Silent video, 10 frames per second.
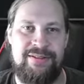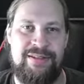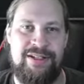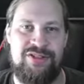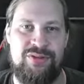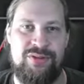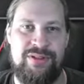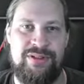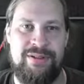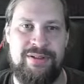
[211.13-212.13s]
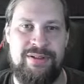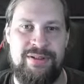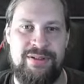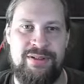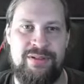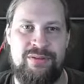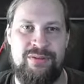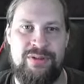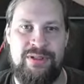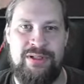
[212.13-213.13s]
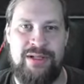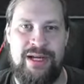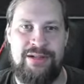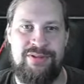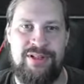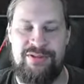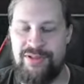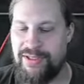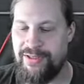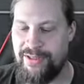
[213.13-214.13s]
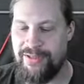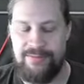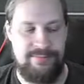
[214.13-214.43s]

Sehr schön. Und eine Hydra Trainerin.